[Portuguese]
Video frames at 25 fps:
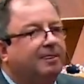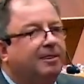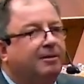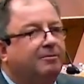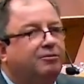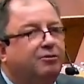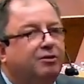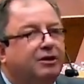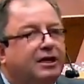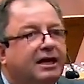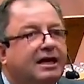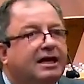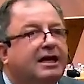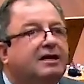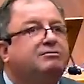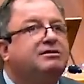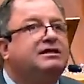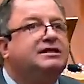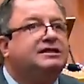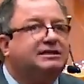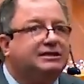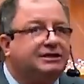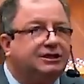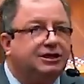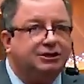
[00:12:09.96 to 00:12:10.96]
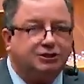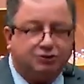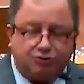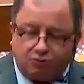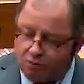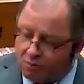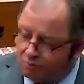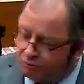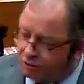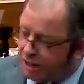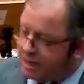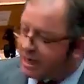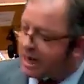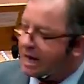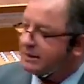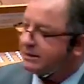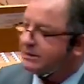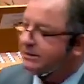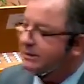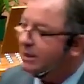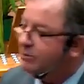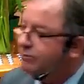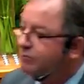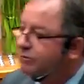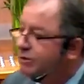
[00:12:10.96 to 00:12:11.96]
Porque não existe
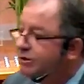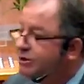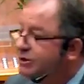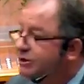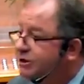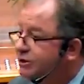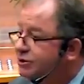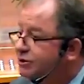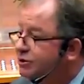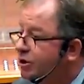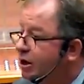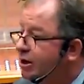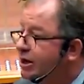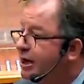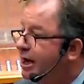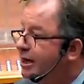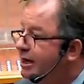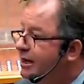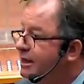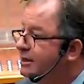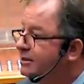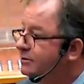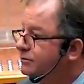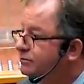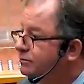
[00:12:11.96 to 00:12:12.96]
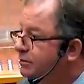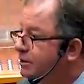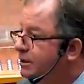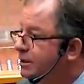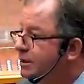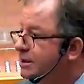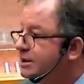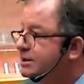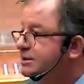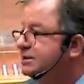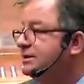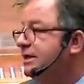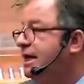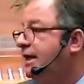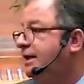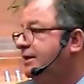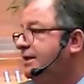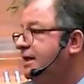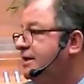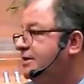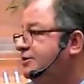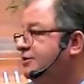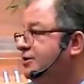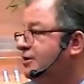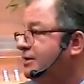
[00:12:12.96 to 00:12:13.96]
comunicação, não existe jornalismo sem
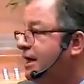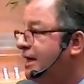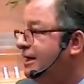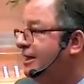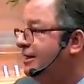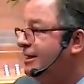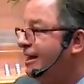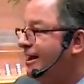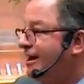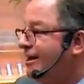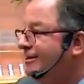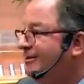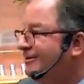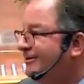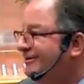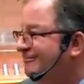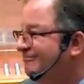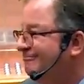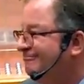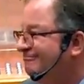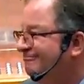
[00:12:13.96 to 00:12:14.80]
intencionalidade.